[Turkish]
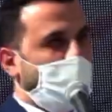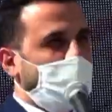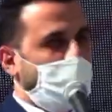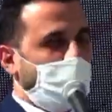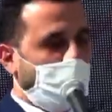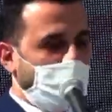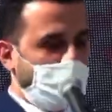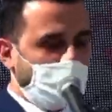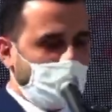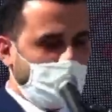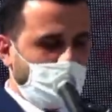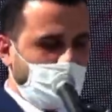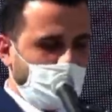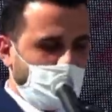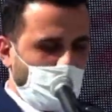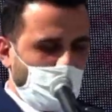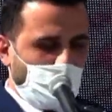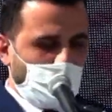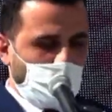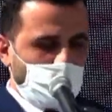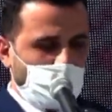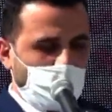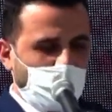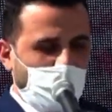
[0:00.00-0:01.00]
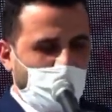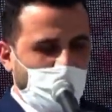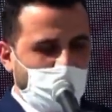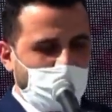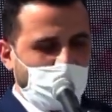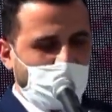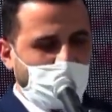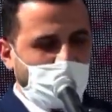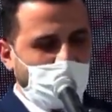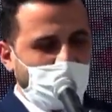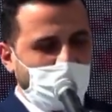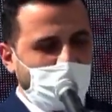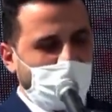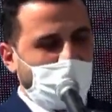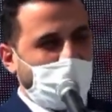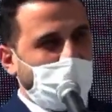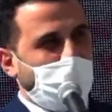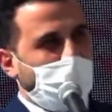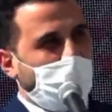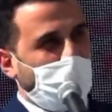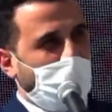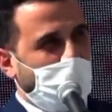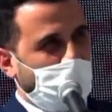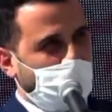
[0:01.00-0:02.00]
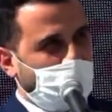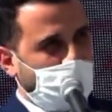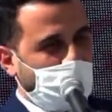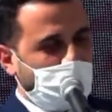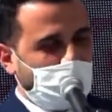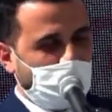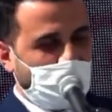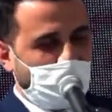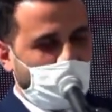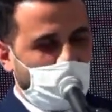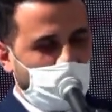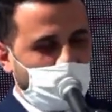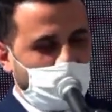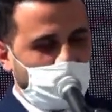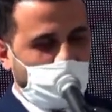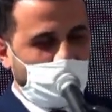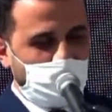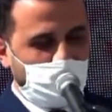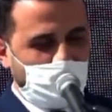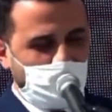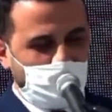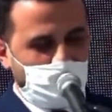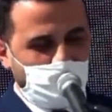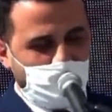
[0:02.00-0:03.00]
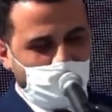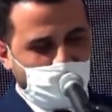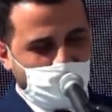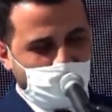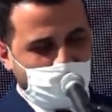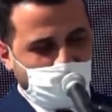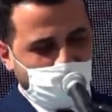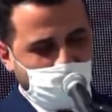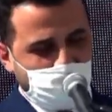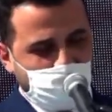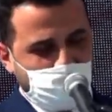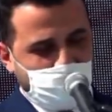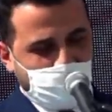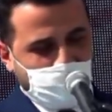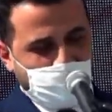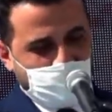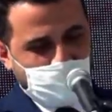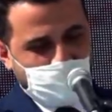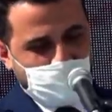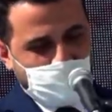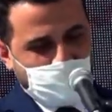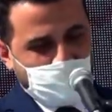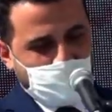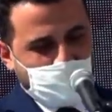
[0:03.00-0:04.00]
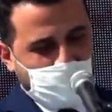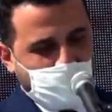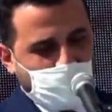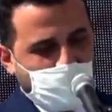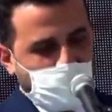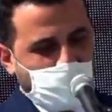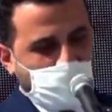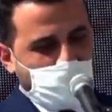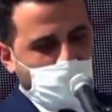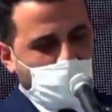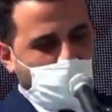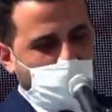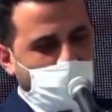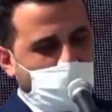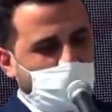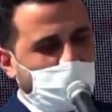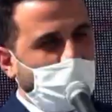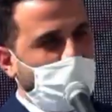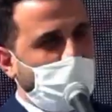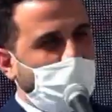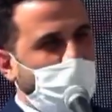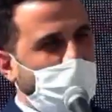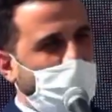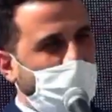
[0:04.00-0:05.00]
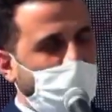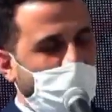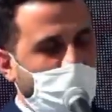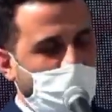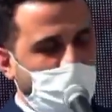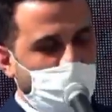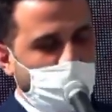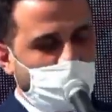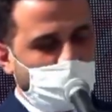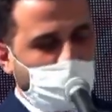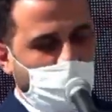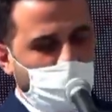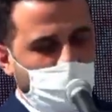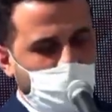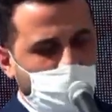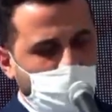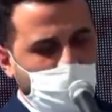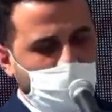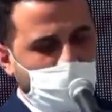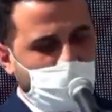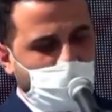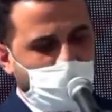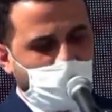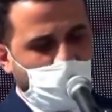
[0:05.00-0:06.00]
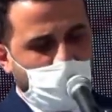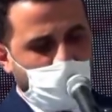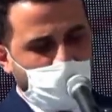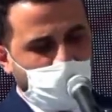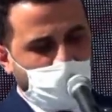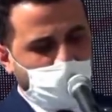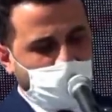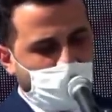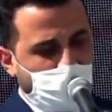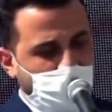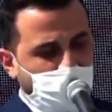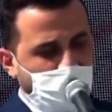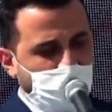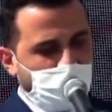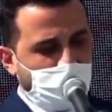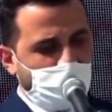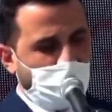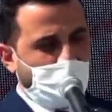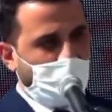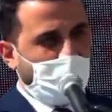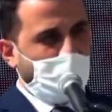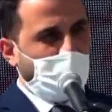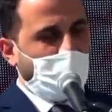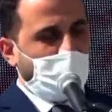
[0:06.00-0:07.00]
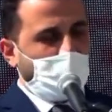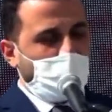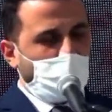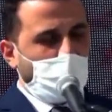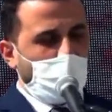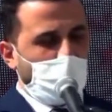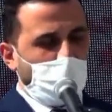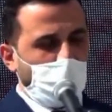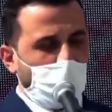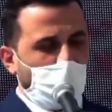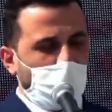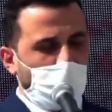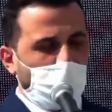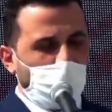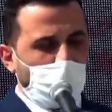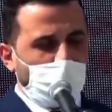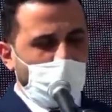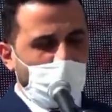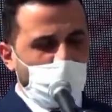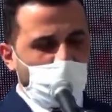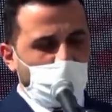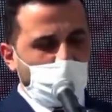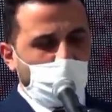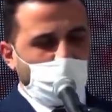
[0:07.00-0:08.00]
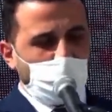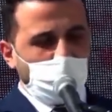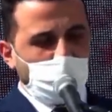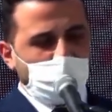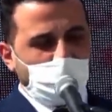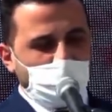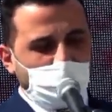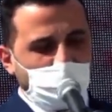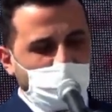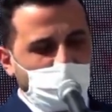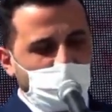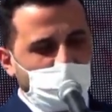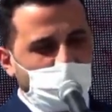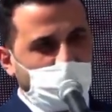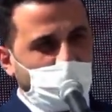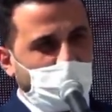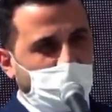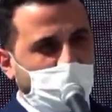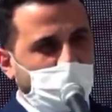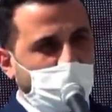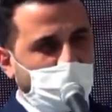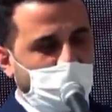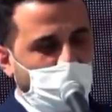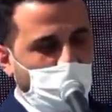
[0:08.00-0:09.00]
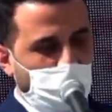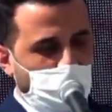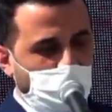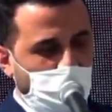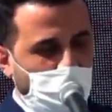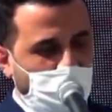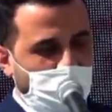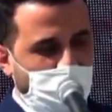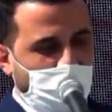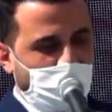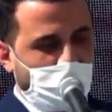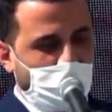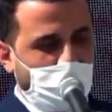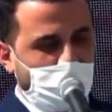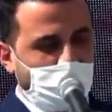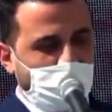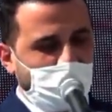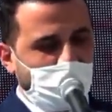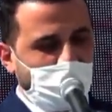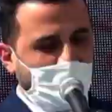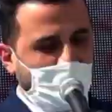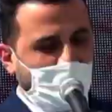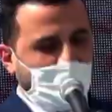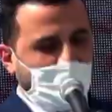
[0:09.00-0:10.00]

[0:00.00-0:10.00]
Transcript: değerli Osmaniyeli, Bahçeli hemşehrilerimiz, TOKİ tarafından yapımı devam eden 135 konut alanı içerisinde düzenlenen